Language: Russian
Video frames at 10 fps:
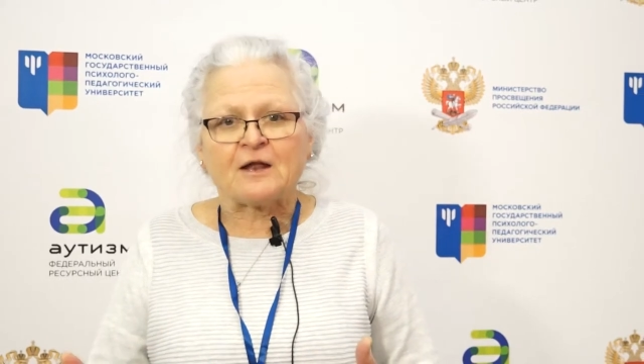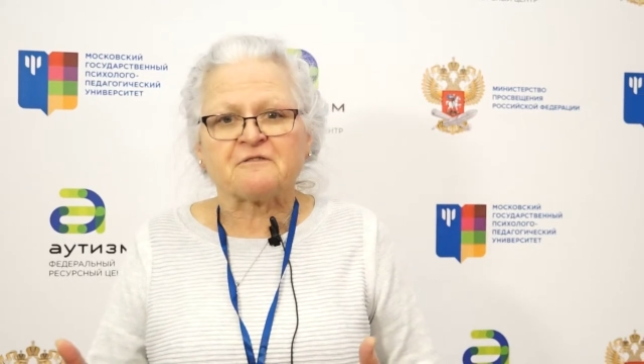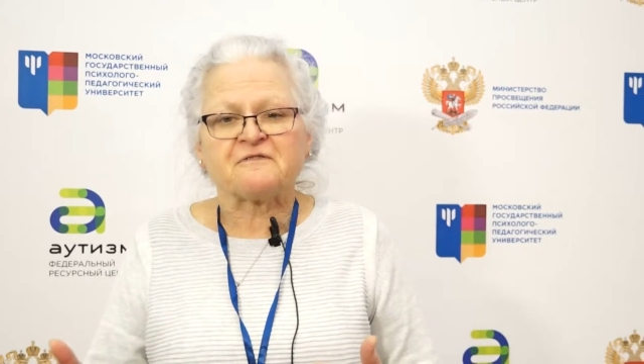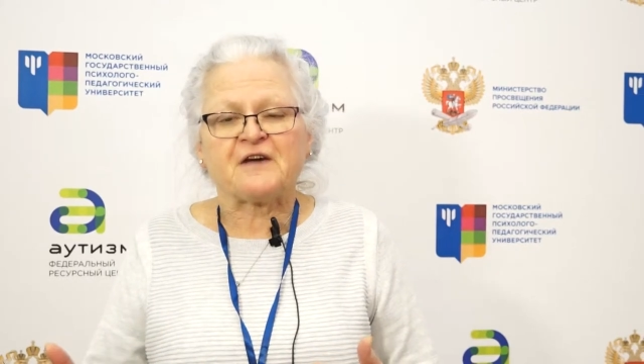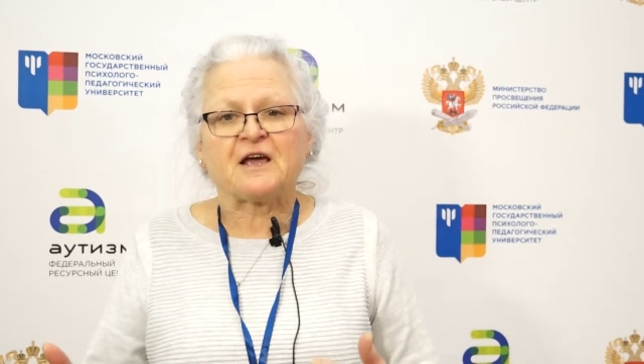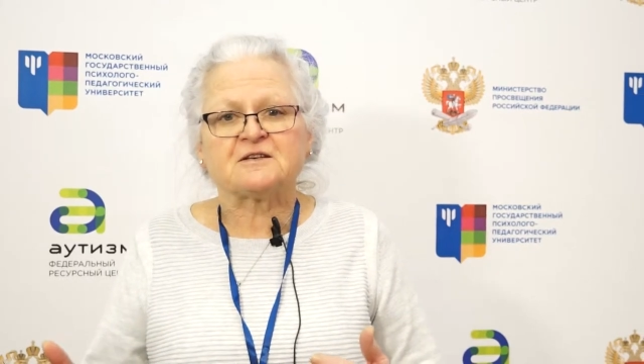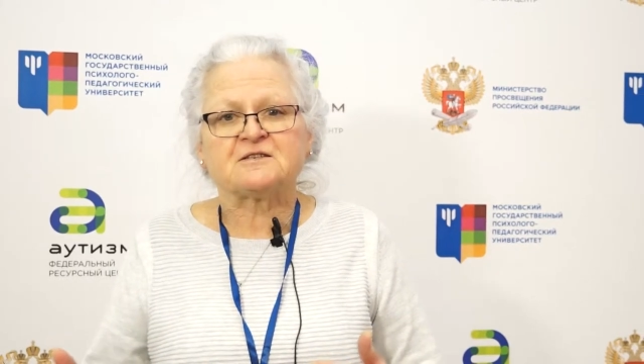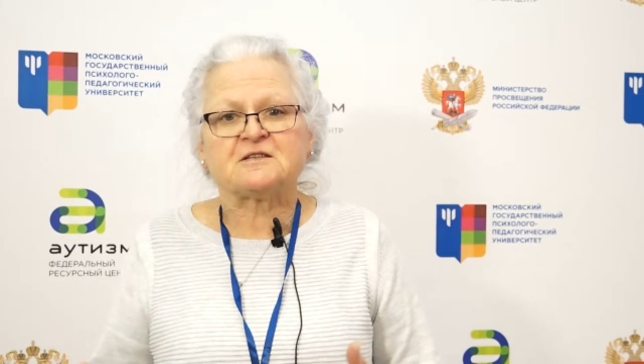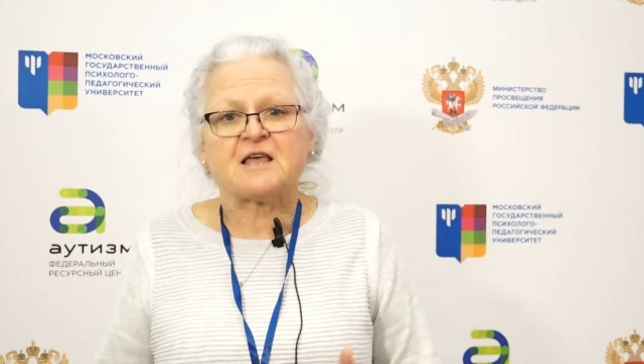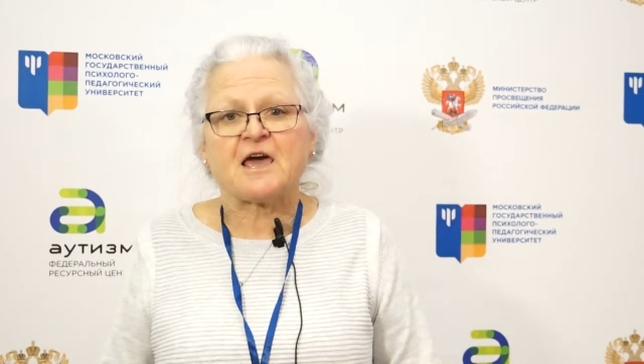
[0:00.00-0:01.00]
но и для
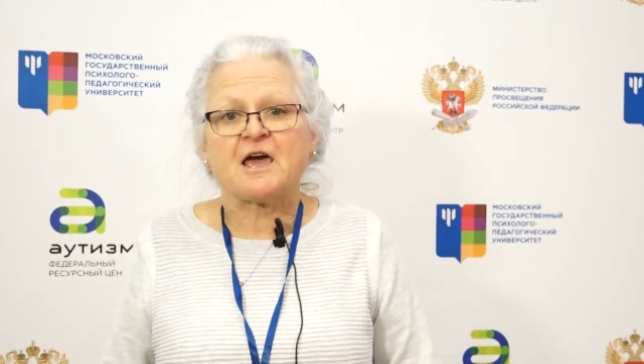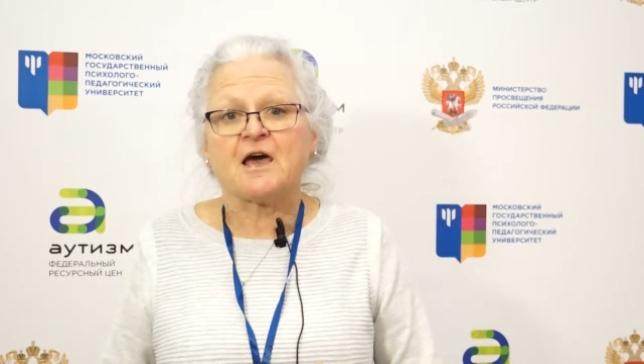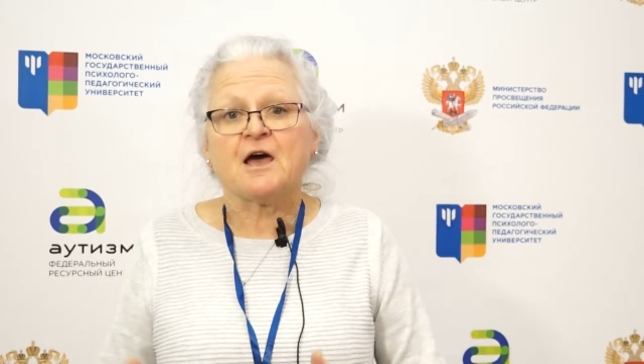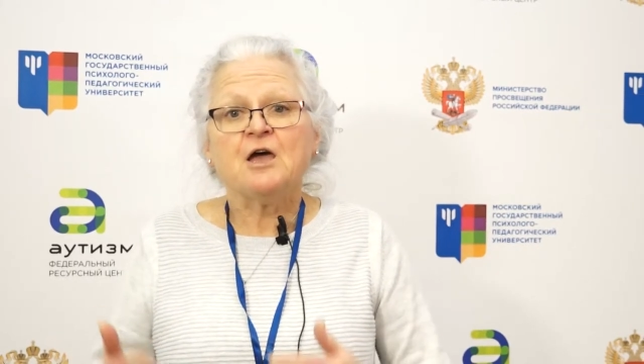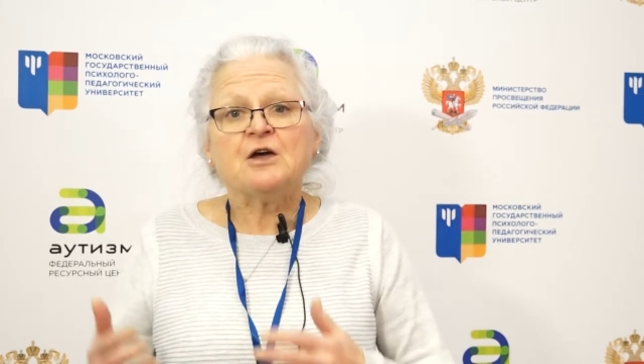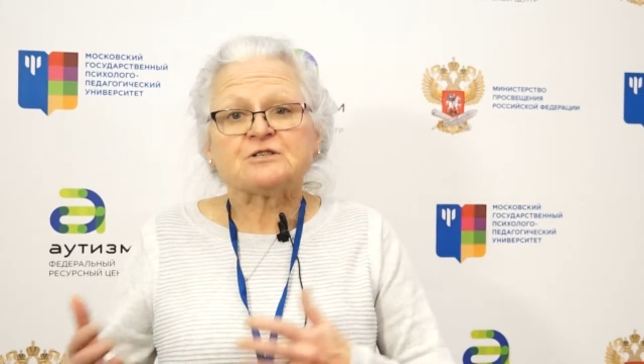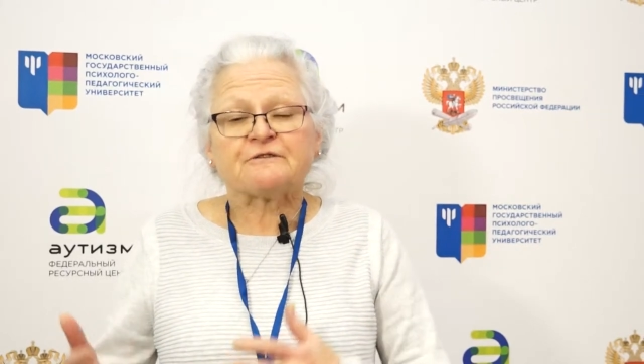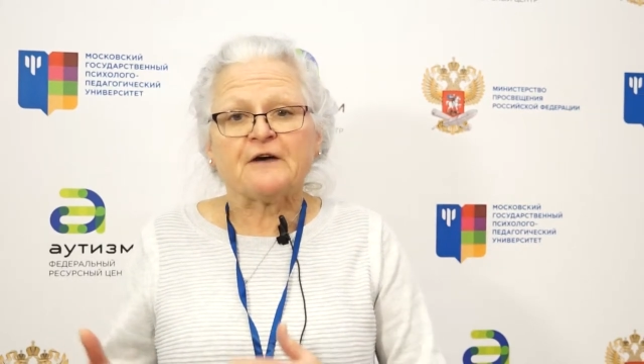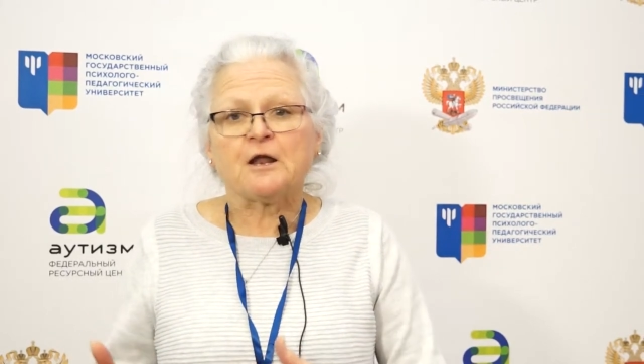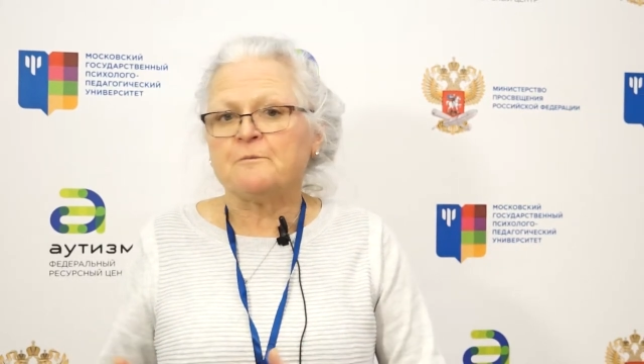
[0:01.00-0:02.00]
того, чтобы понимать, как
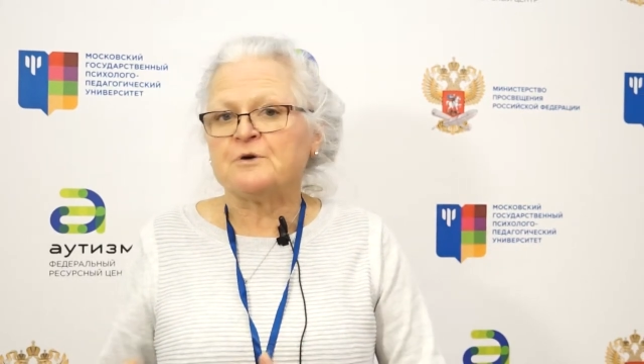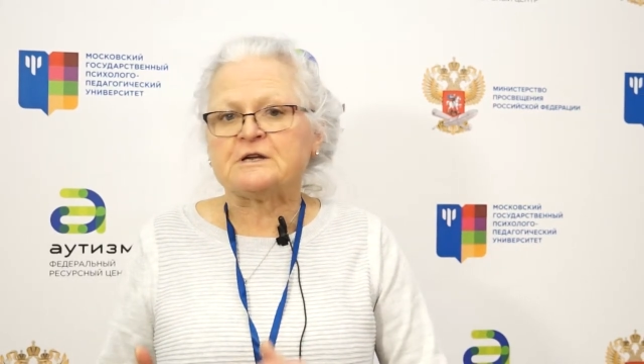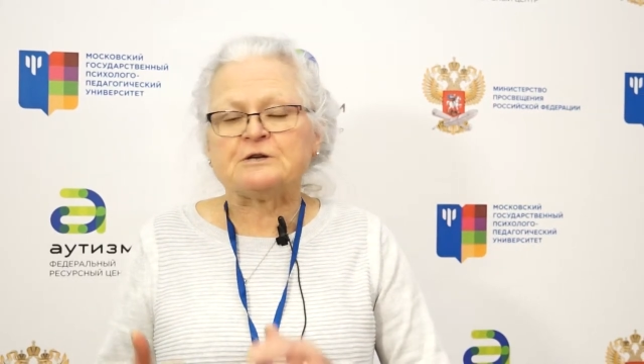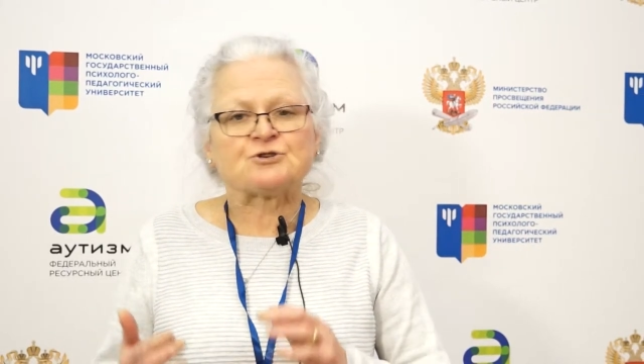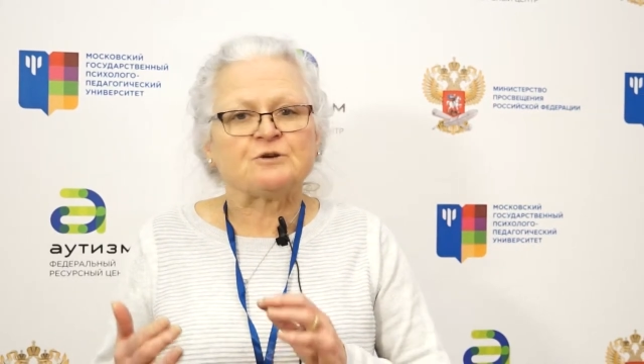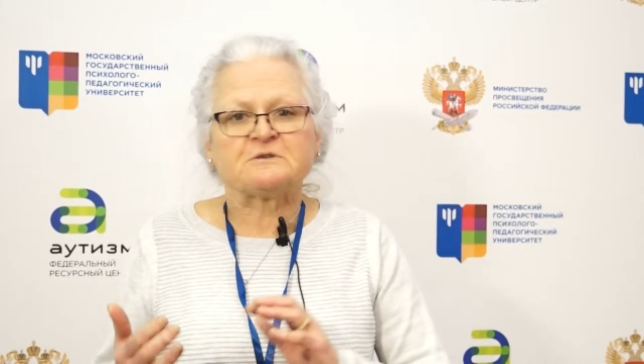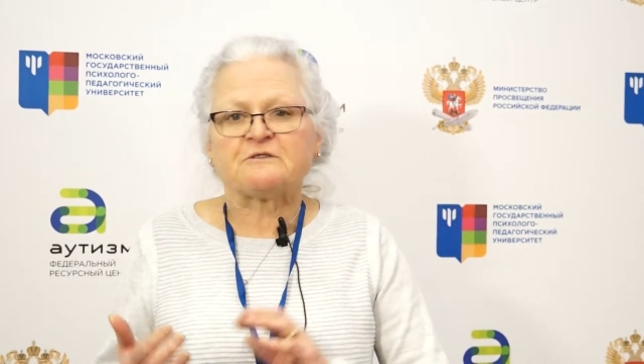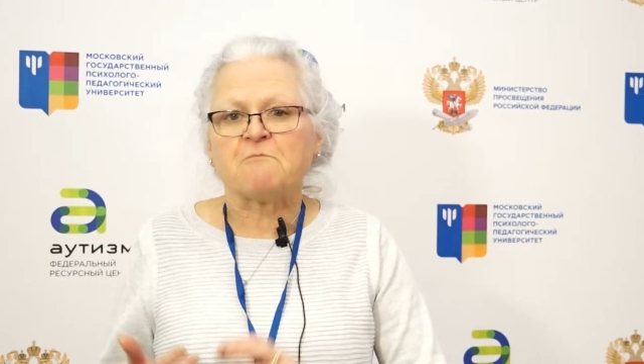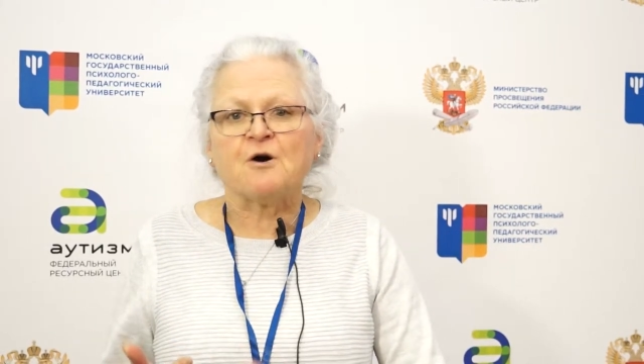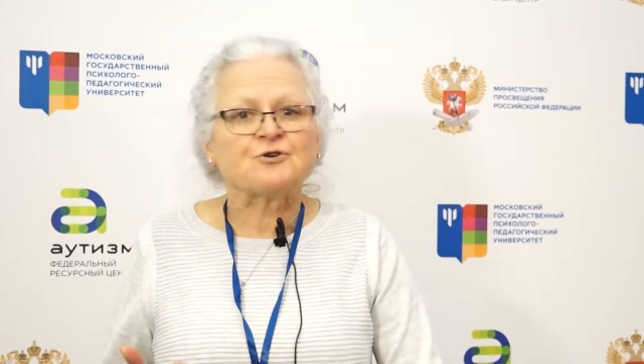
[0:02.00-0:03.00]
это влияет на его
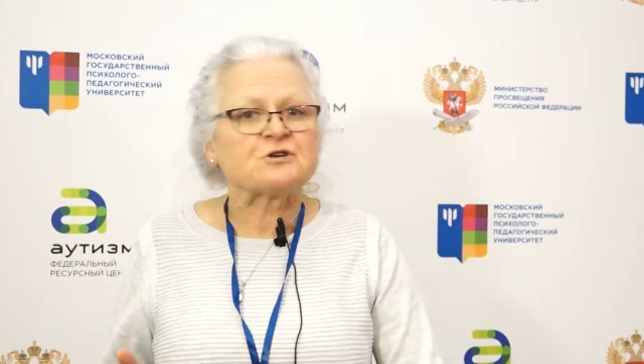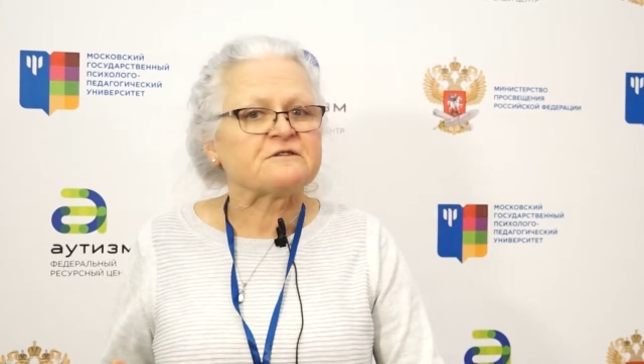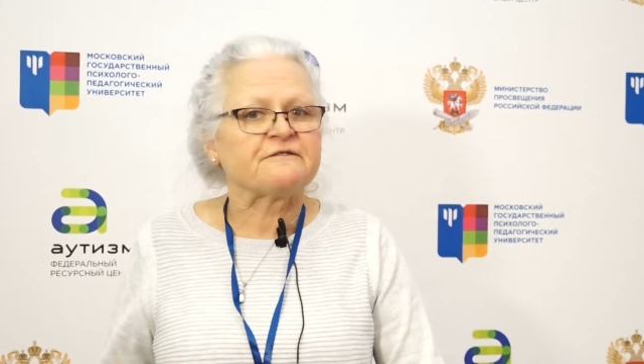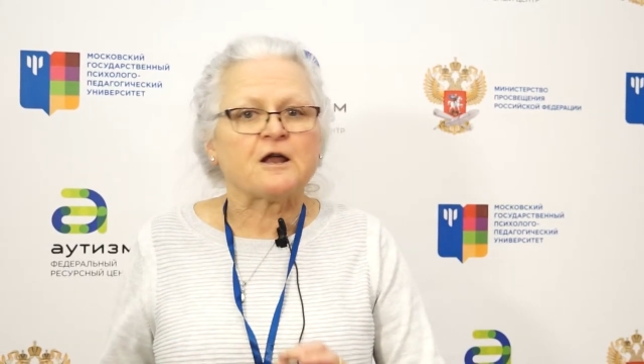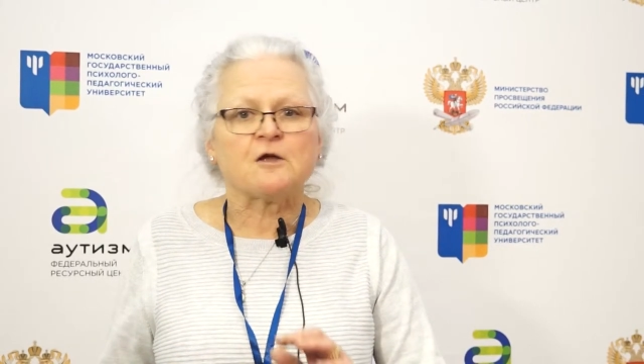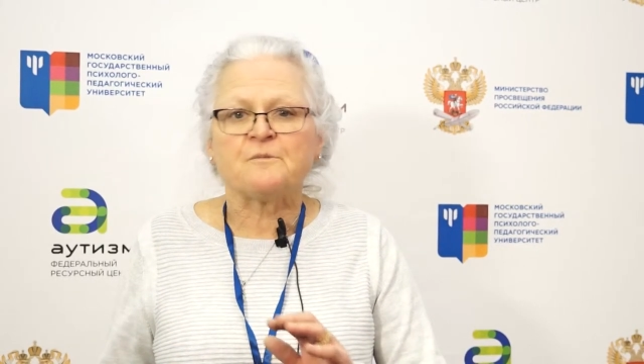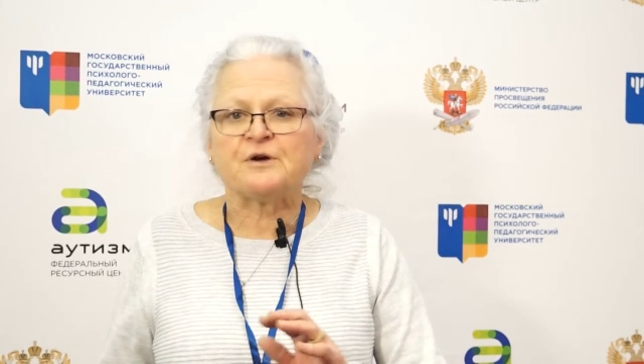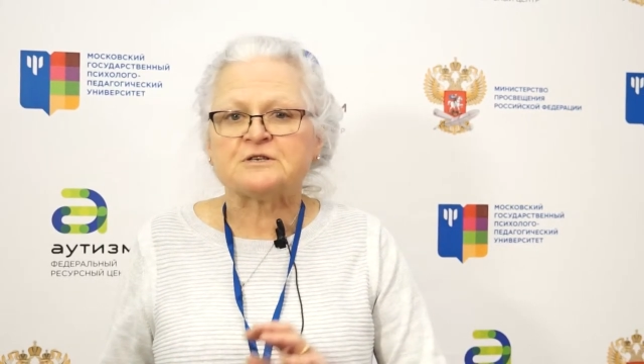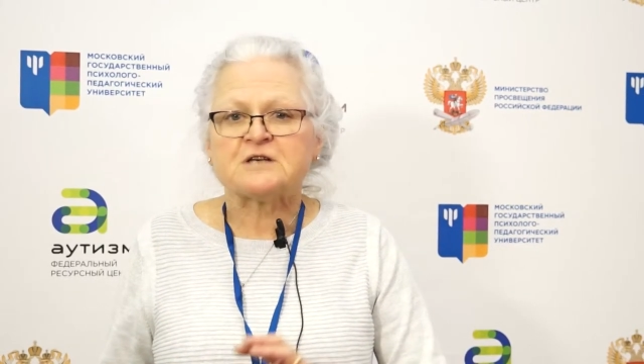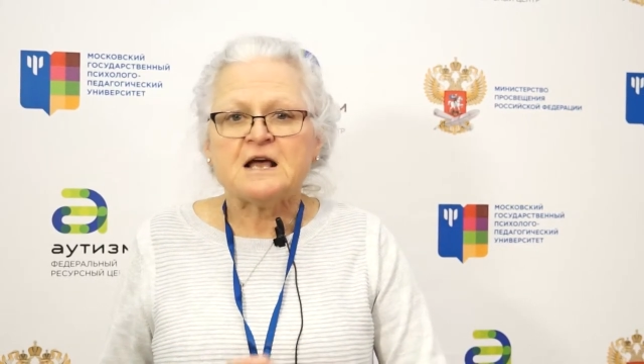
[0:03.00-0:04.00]
моторное развитие,